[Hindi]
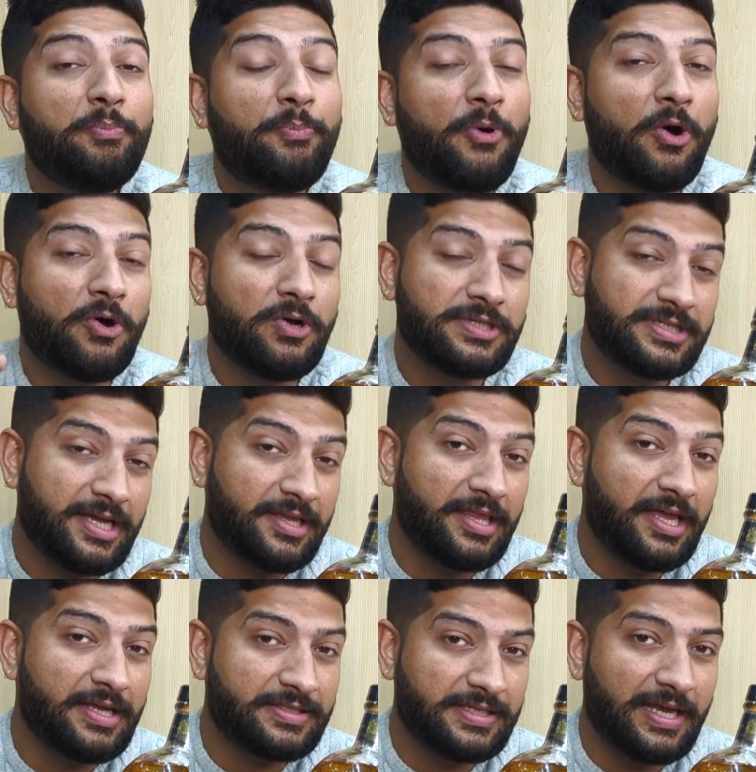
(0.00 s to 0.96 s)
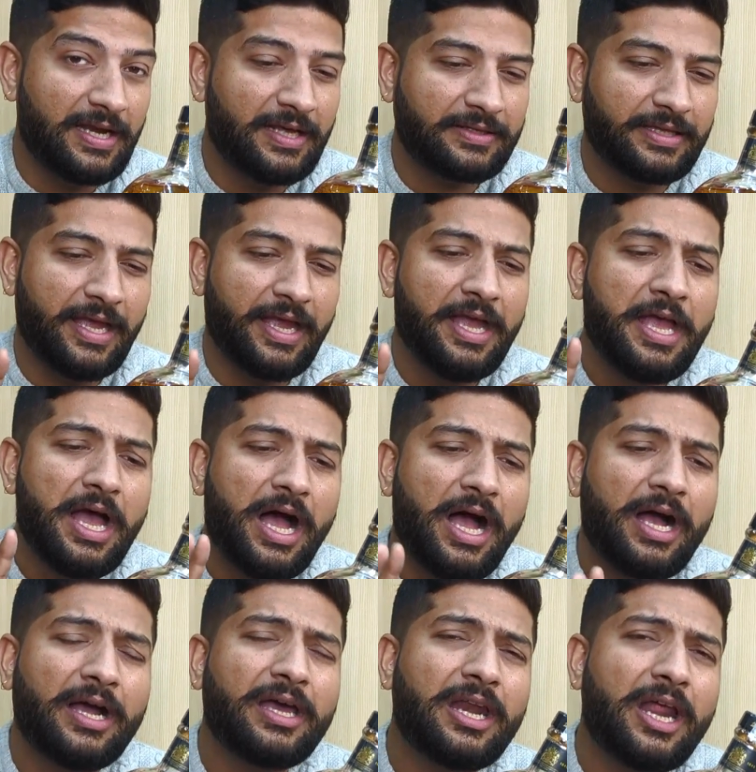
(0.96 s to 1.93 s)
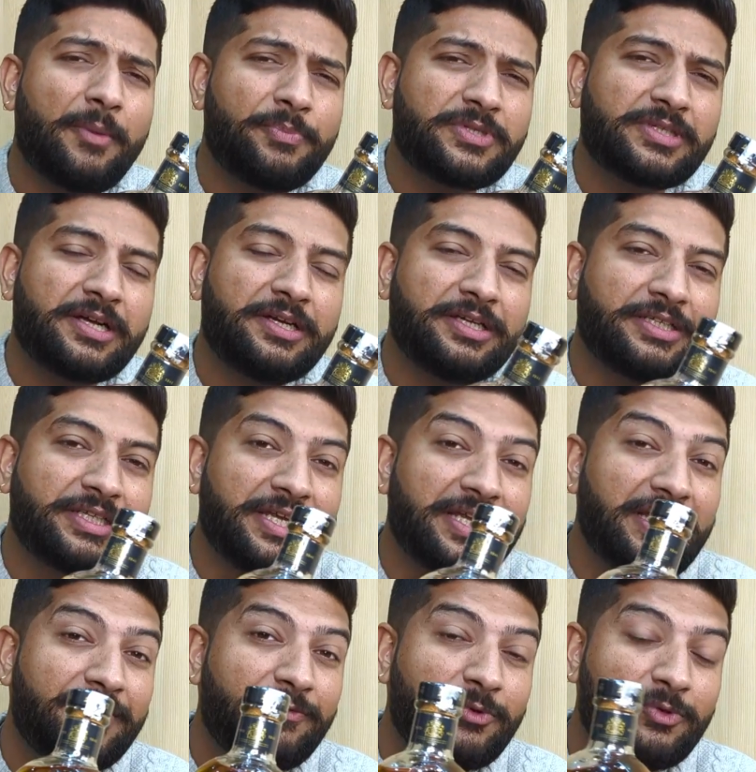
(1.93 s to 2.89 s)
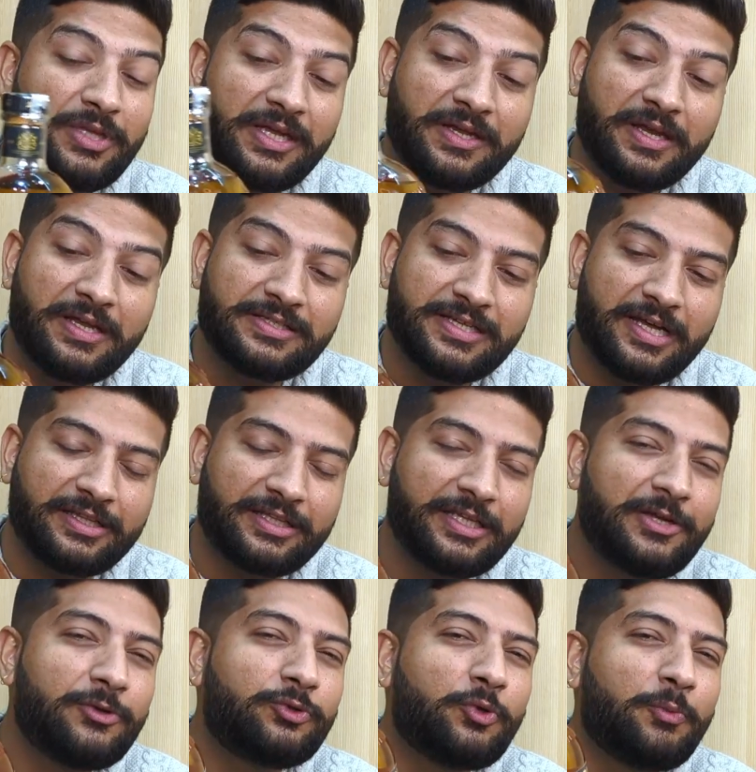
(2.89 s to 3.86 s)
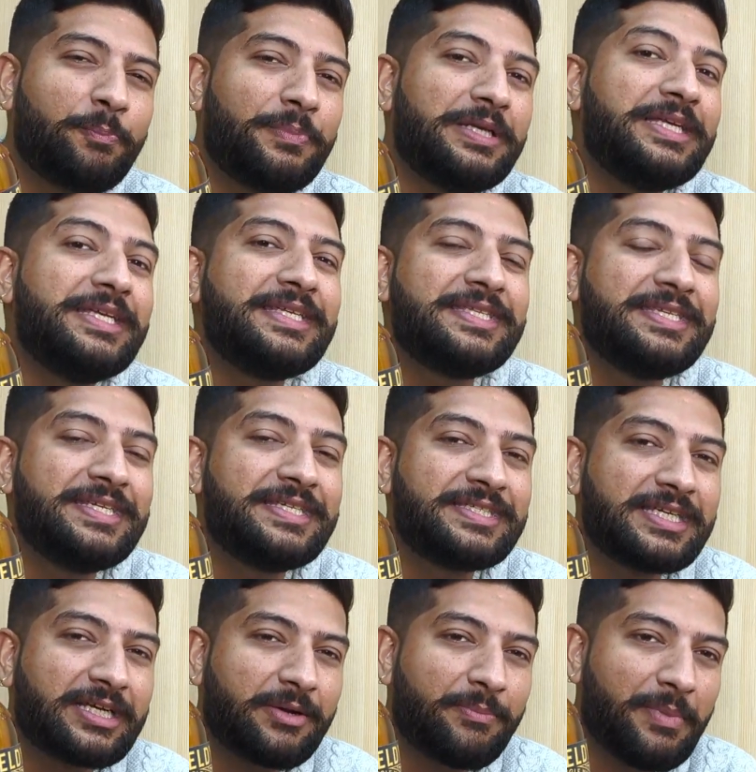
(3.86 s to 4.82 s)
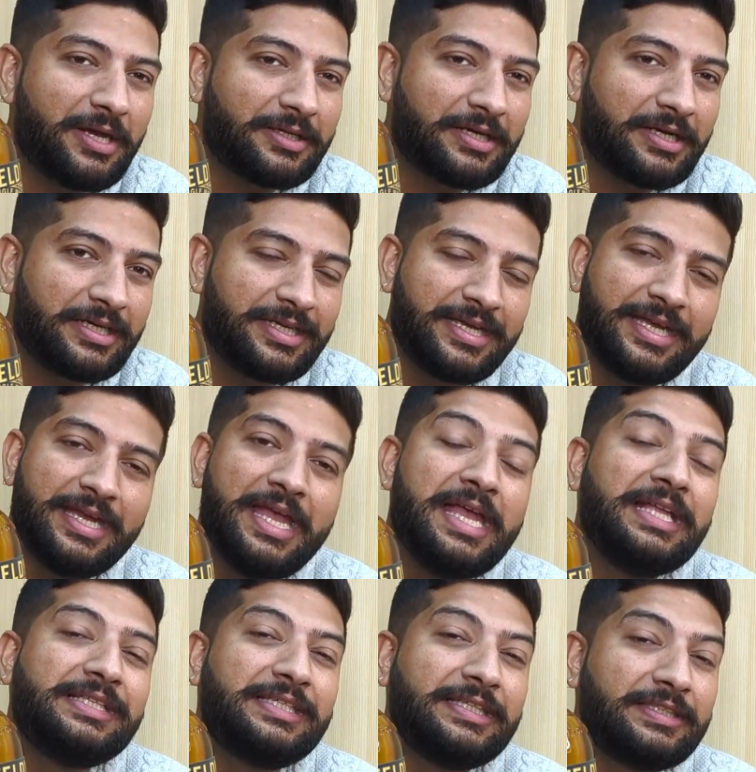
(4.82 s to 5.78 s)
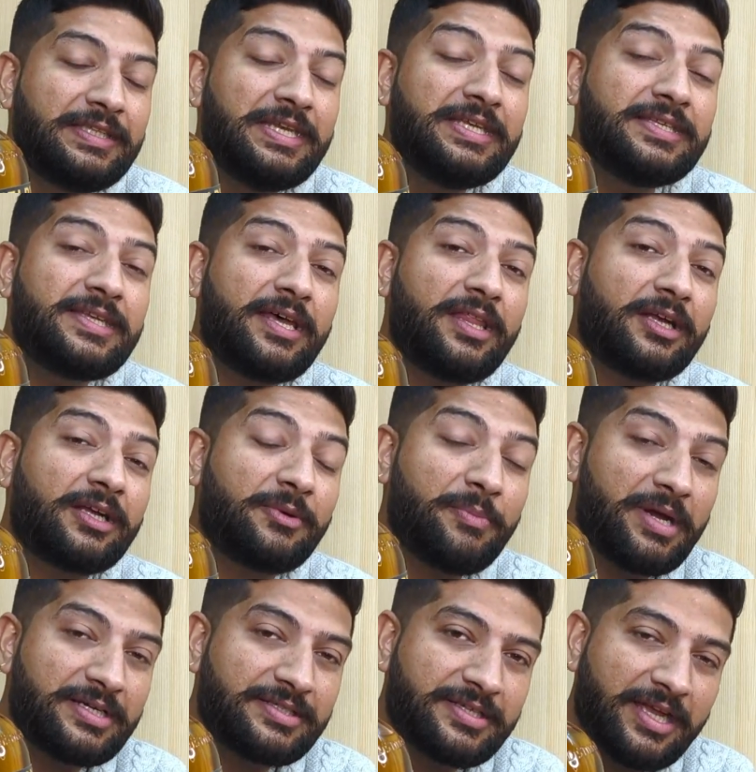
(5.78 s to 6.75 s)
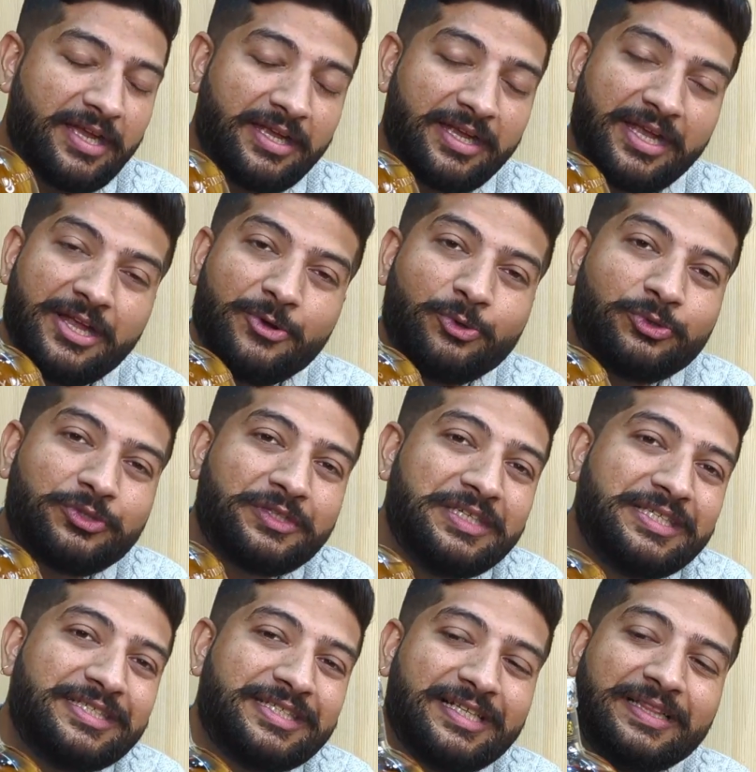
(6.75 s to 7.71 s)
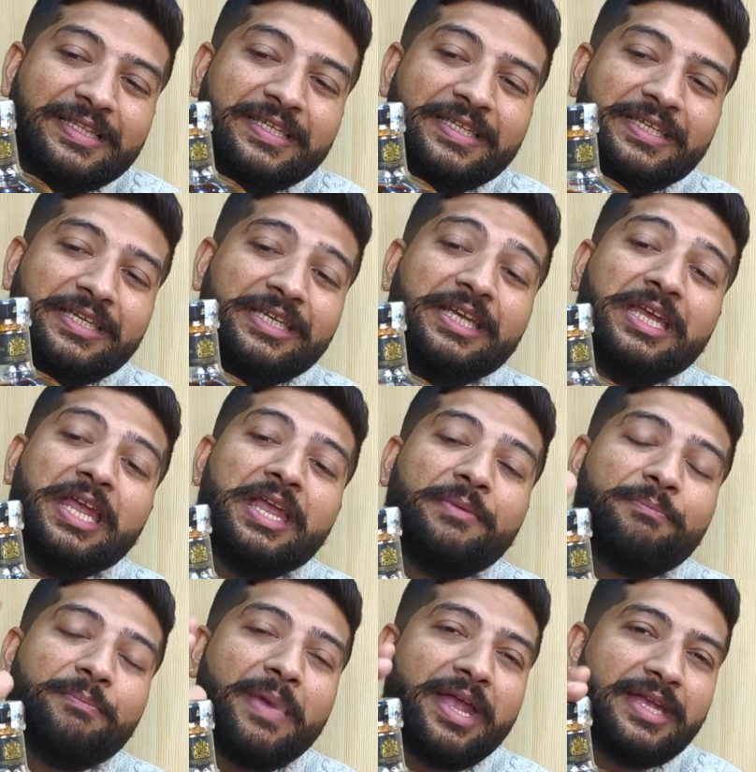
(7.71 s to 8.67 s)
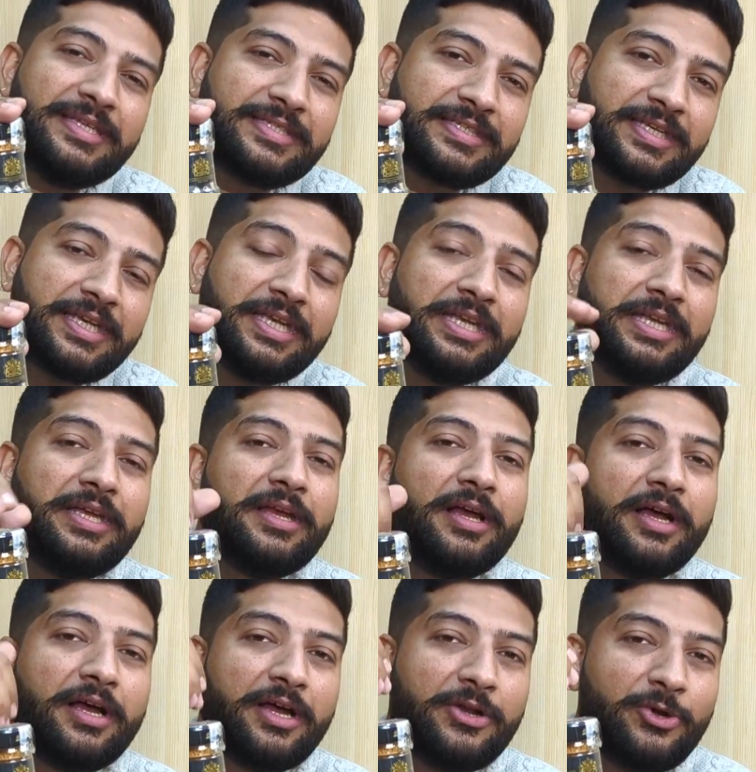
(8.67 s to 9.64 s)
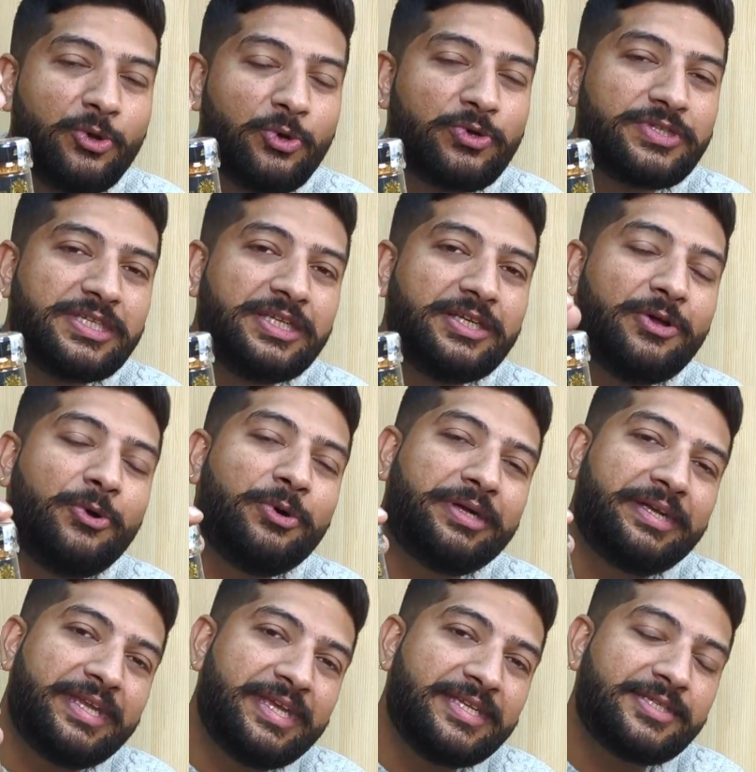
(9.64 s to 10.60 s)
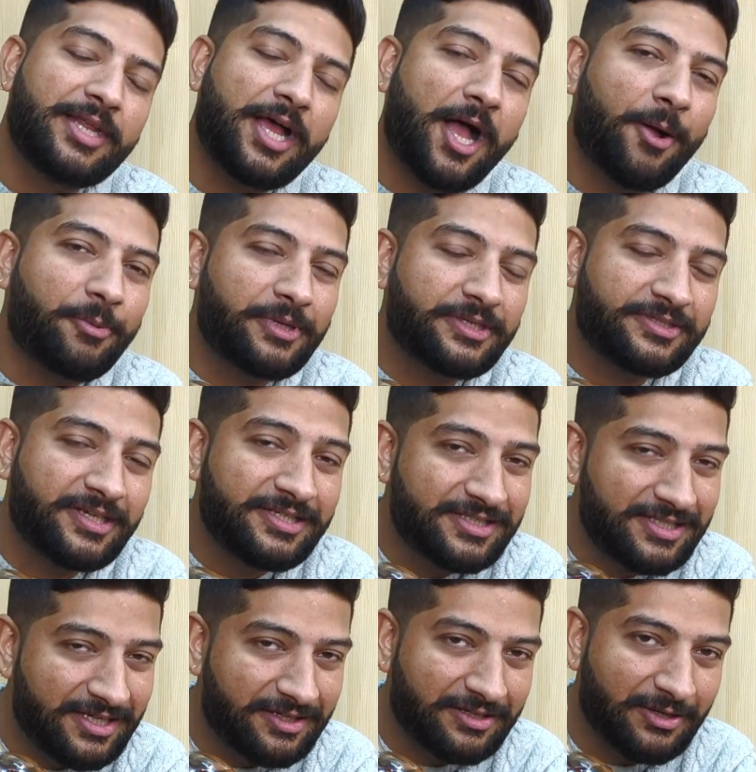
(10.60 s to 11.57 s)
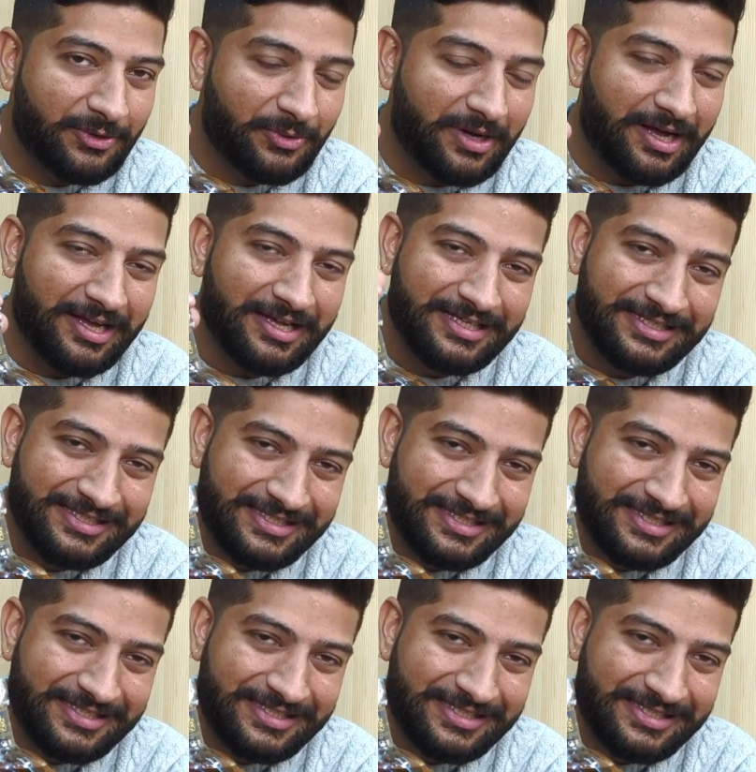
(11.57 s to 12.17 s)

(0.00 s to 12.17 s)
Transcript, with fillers: बहुत ज़्यादा अच्छा लगता है अगर आप इसका डिटेल रिव्यू देखना चाहते हो तो प्लीज़ नीचे कमेंट करिए जितने ज़्यादा कमेंट्स आएंगे उतनी जल्दी ही मैं इसकी नोजिंग और टेस्ट आपके साथ शेयर करूंगा